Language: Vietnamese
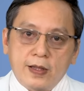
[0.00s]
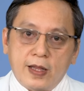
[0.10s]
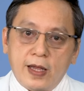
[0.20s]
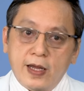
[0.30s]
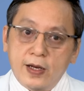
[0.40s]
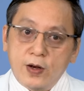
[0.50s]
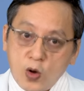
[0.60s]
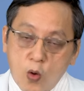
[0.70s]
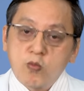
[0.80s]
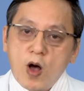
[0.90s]
thì
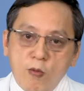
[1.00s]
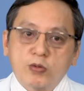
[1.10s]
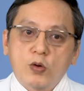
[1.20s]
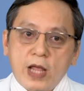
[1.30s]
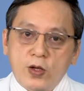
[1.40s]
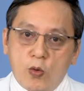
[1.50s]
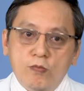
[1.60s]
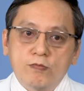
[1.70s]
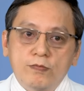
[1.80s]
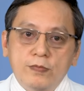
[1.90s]
nó cũng có một số tác dụng
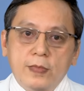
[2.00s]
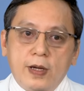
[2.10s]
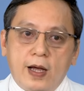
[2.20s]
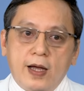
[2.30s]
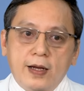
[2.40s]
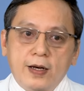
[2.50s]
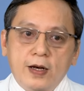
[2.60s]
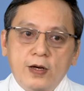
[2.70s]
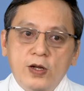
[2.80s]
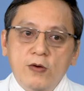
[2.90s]
à,
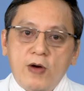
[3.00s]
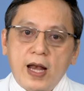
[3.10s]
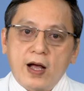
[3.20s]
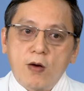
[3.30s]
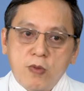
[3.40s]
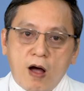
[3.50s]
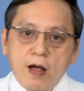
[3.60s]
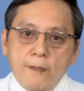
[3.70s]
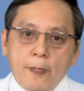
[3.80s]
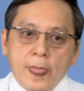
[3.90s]
chứ không phải là không
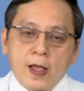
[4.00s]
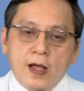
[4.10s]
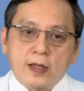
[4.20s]
có yeah.